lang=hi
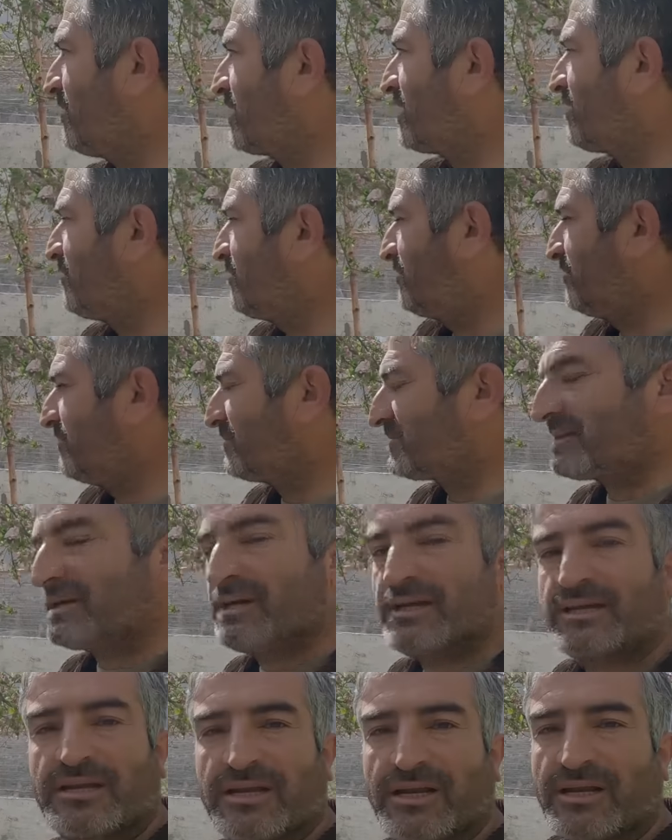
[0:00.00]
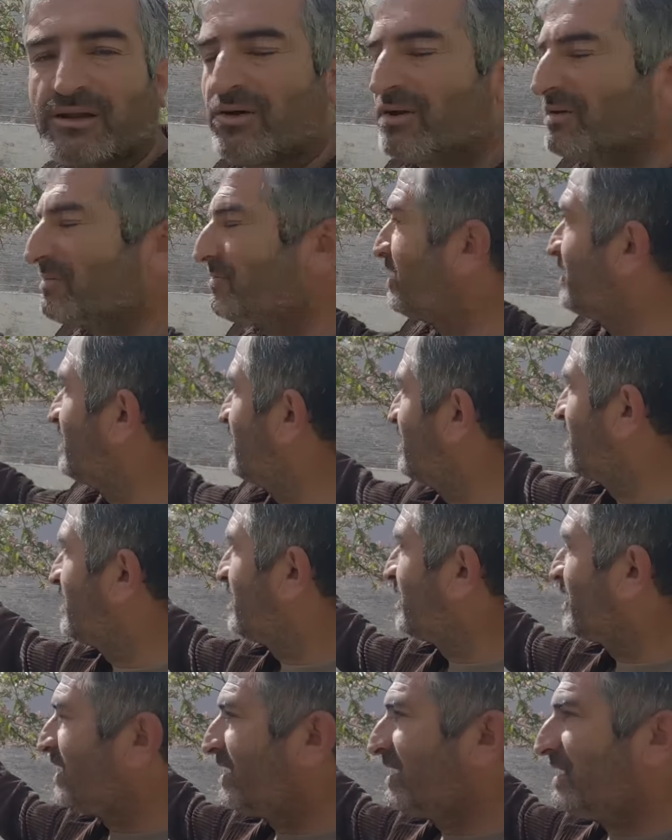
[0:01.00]
हमारे सहन के लॉन में
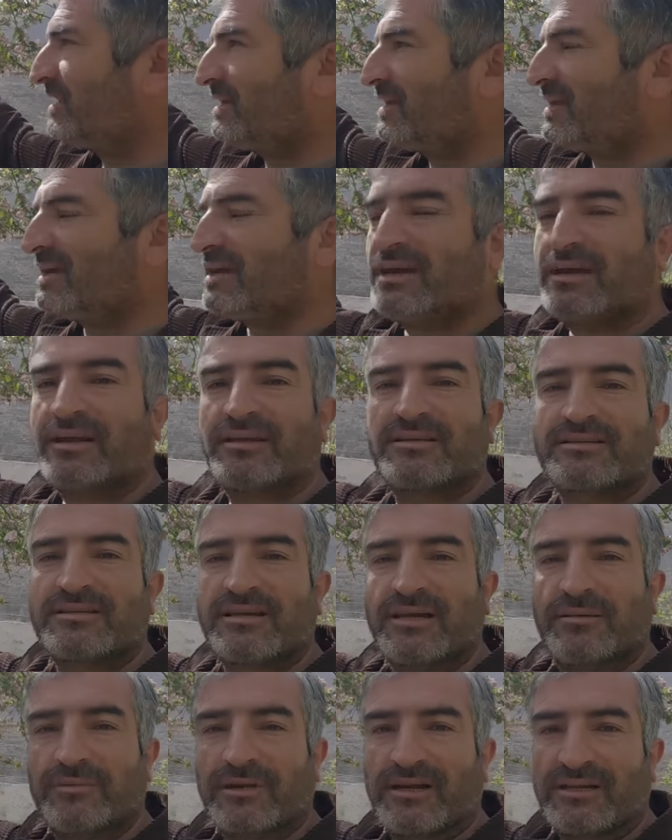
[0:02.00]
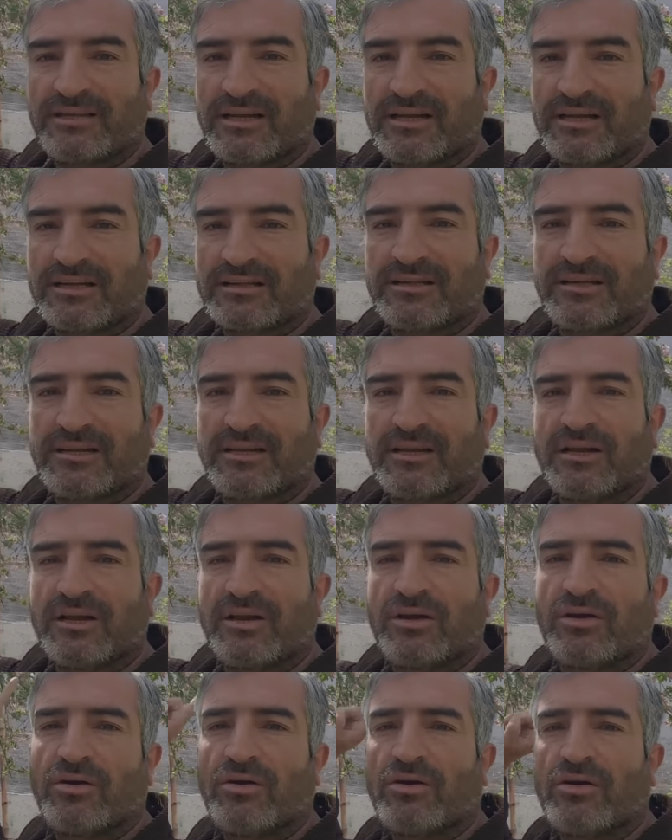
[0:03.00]
ये सेब का दरख्त है
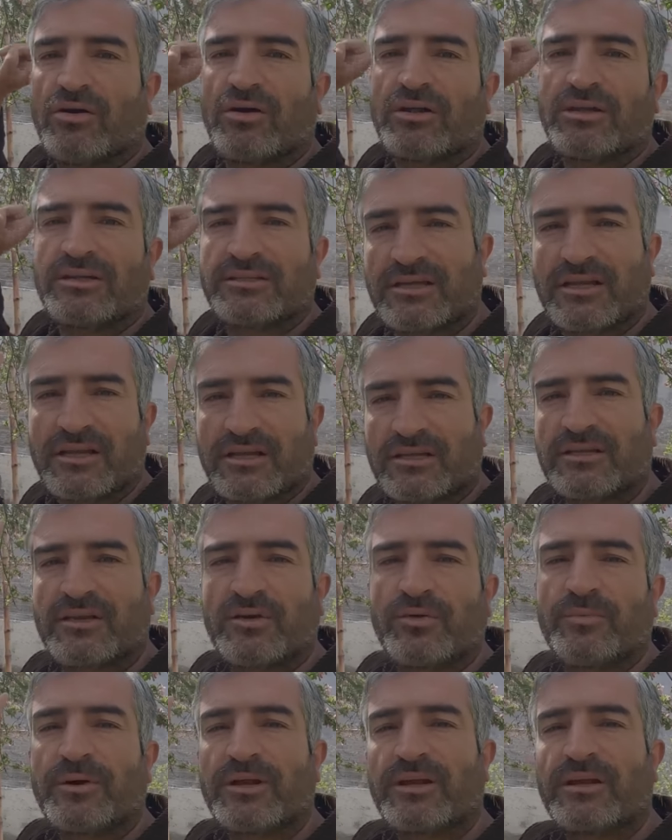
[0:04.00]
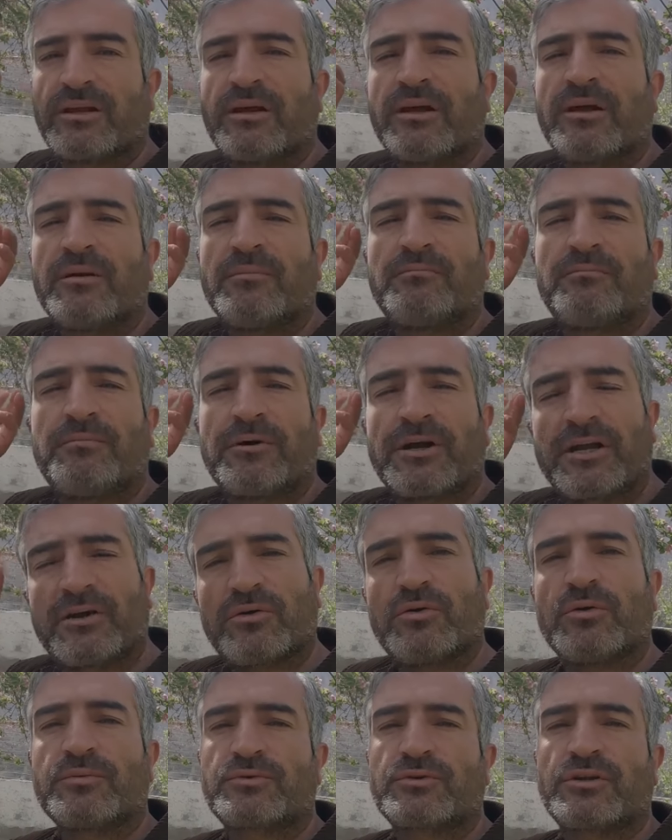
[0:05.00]
और इस दरख्त के ऊपर बड़े
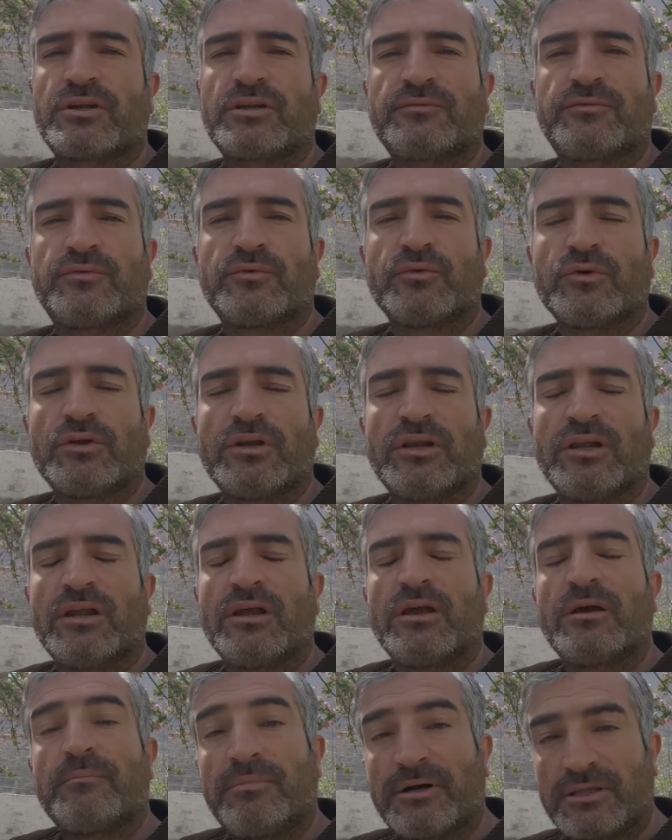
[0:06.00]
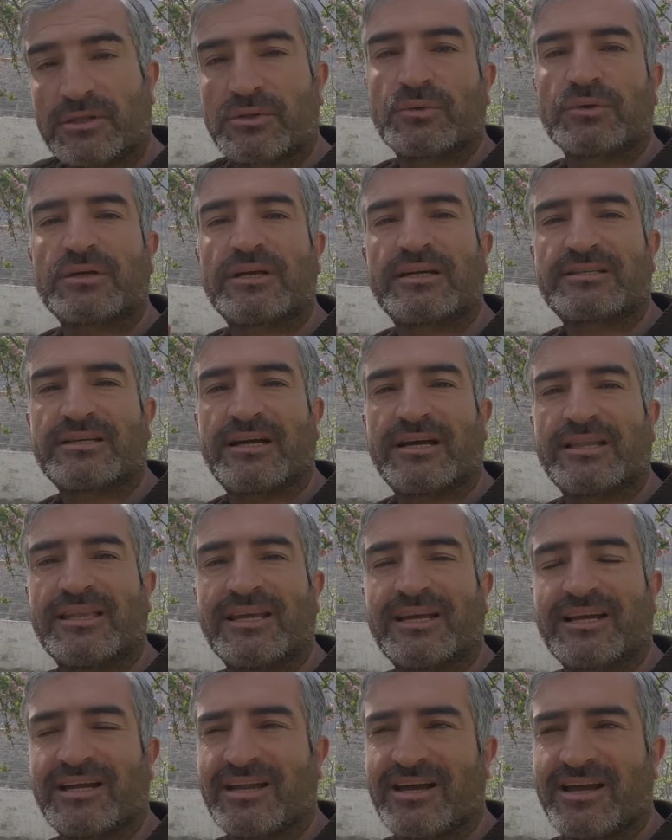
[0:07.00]
खूबसूरत फूल पत्तों के साथ
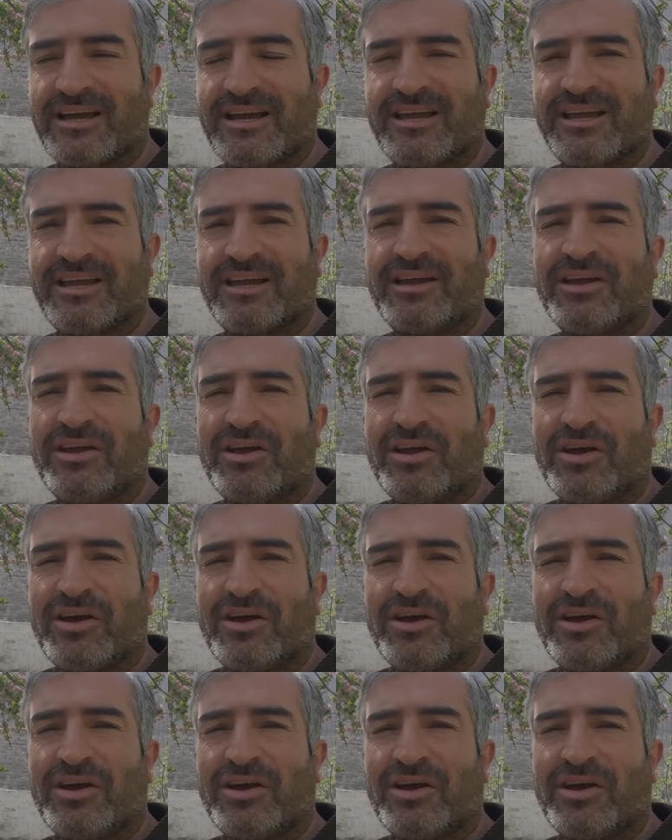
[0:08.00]
निकल आए हैं